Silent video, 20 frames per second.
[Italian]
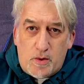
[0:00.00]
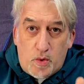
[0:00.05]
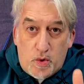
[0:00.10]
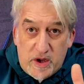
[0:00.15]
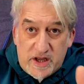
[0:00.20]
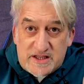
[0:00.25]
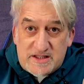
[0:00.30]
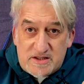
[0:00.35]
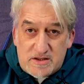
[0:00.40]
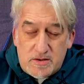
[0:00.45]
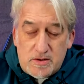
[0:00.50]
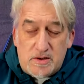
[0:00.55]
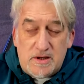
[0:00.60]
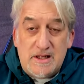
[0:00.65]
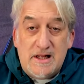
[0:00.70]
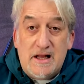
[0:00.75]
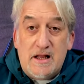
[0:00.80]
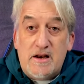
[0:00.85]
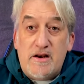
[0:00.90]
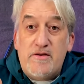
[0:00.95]
questo,
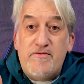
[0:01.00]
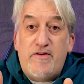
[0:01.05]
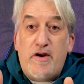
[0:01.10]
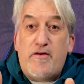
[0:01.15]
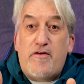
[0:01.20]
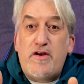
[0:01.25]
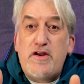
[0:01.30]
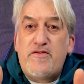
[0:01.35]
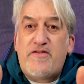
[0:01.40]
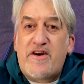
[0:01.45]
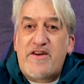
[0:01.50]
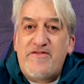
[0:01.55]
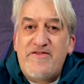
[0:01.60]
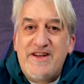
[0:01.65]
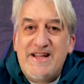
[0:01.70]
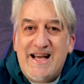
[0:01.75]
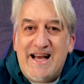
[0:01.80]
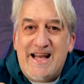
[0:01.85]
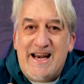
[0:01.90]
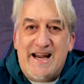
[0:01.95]
ve lo voglio far
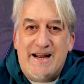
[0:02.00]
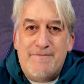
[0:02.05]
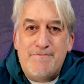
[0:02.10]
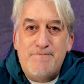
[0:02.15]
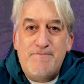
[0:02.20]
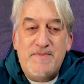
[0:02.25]
vedere.